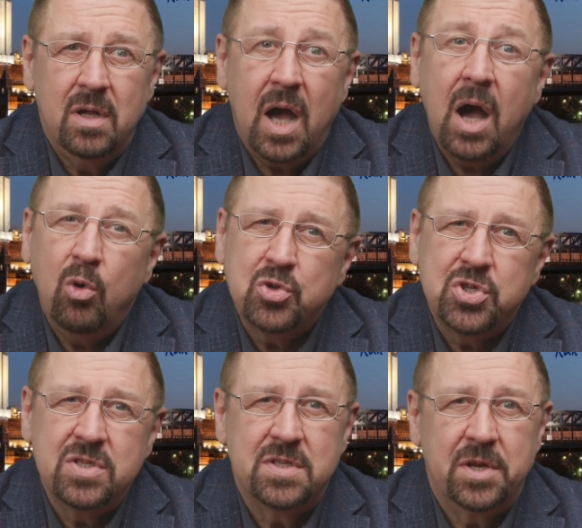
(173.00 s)
а
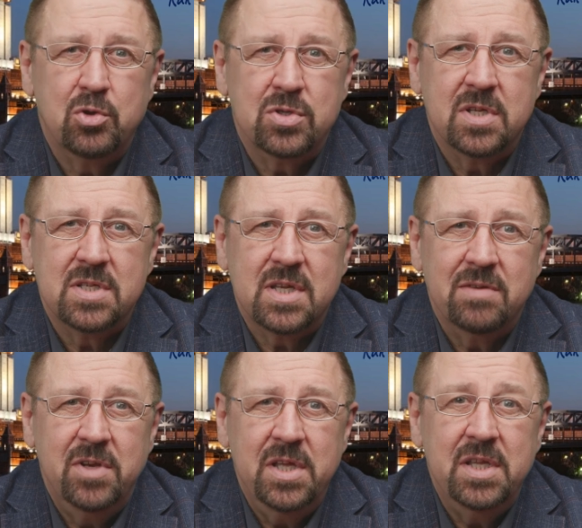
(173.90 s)
очень серьезное
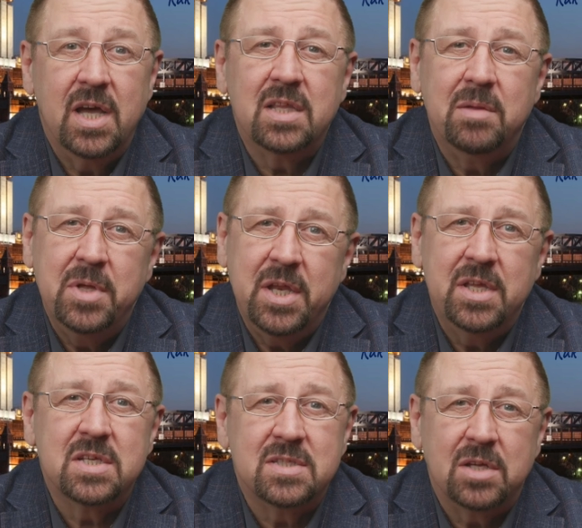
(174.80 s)
заявление о
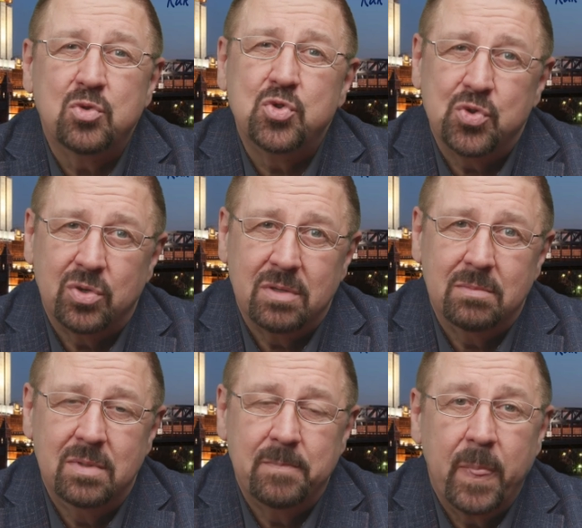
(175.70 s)
намерениях стать
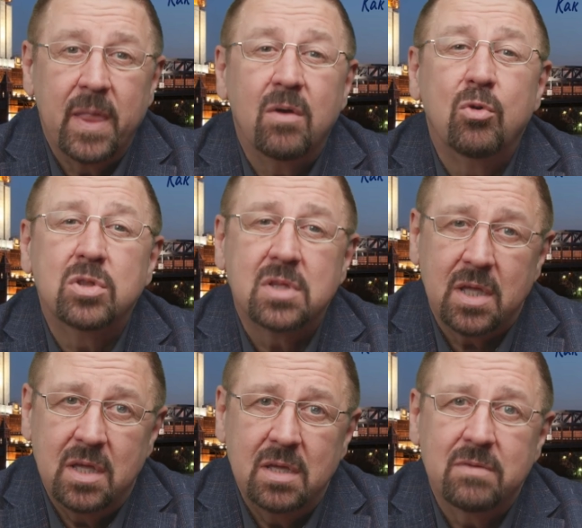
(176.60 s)
ученым. Вот
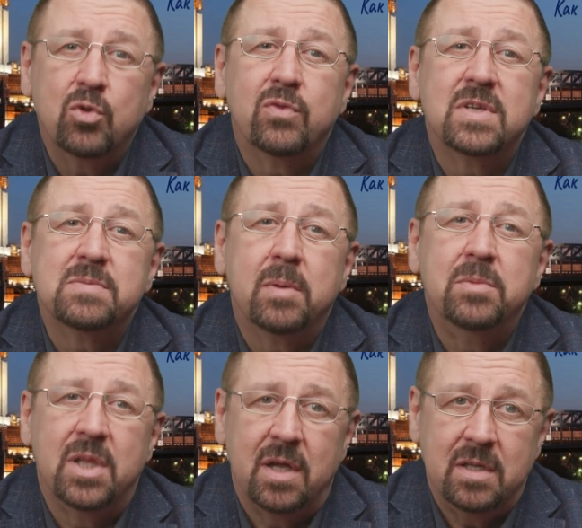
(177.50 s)
такие вот
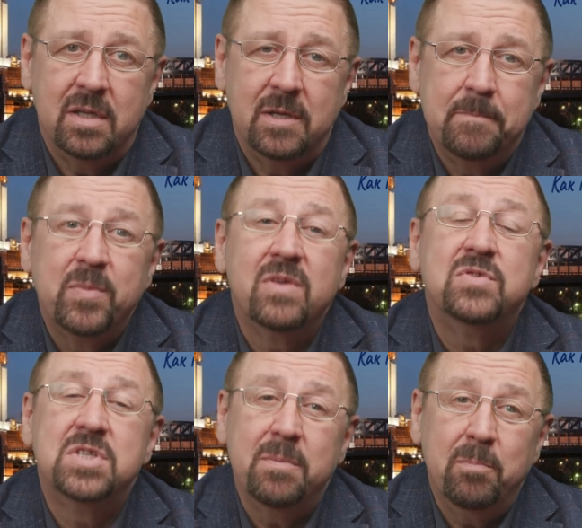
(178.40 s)
воспоминания.
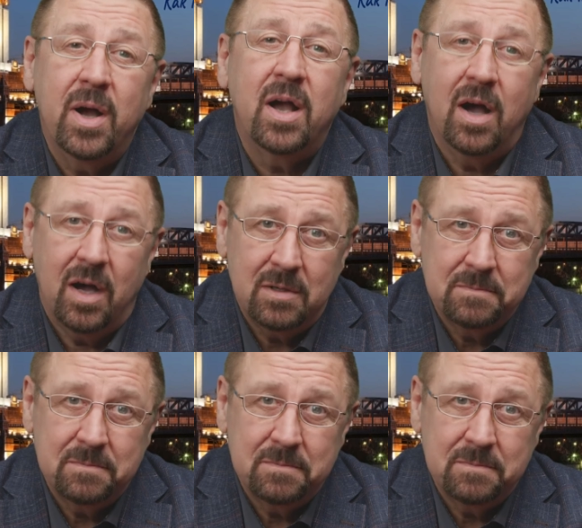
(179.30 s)
Всем пока.